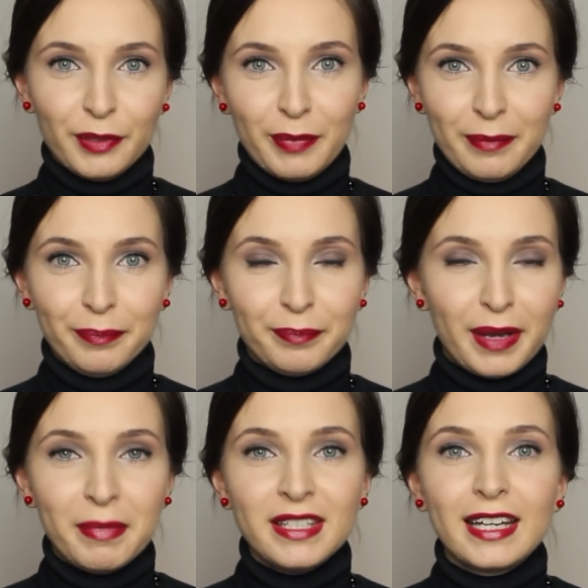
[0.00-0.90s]
beim,
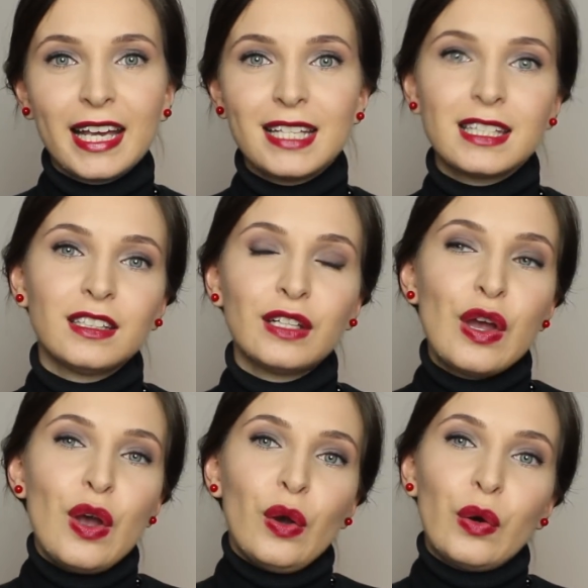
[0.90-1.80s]
beim, Mittagessen
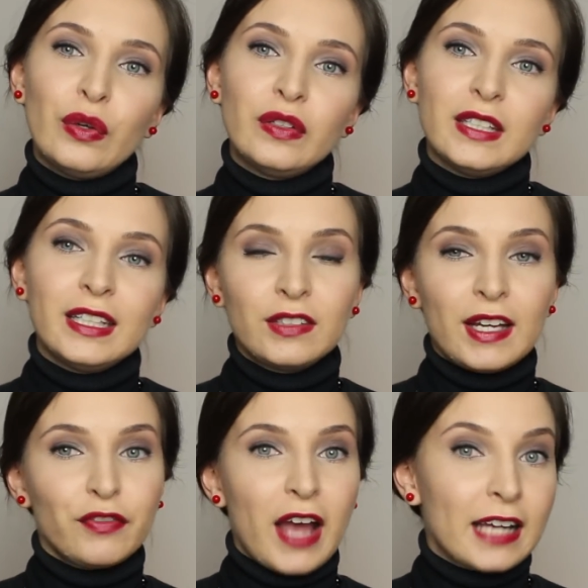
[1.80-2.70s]
und
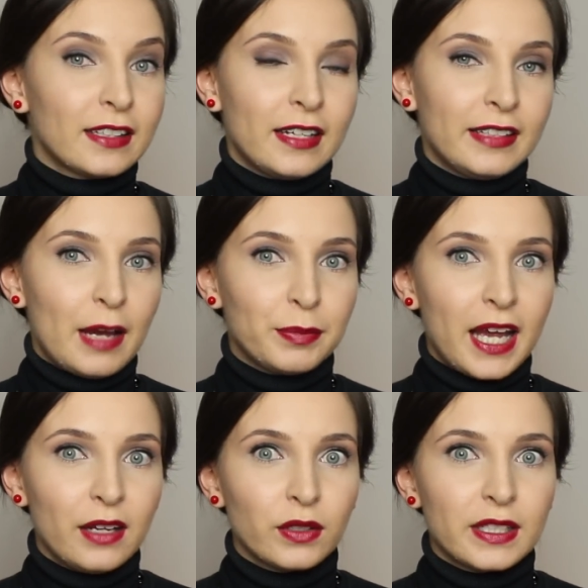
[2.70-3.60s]
irgendwann fragte dann der
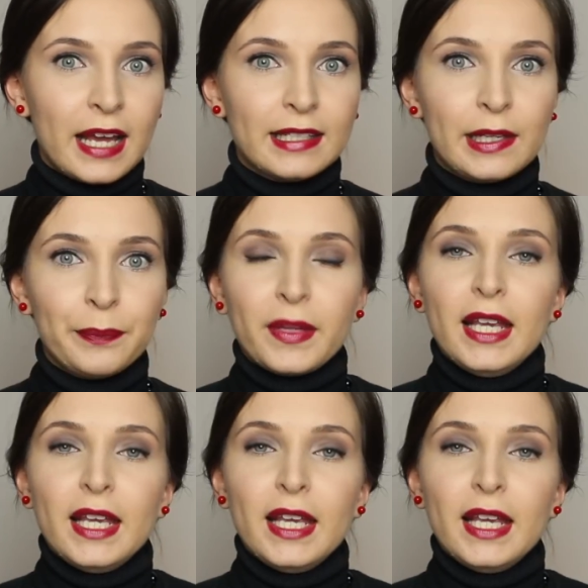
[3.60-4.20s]
Abteilungsleiter,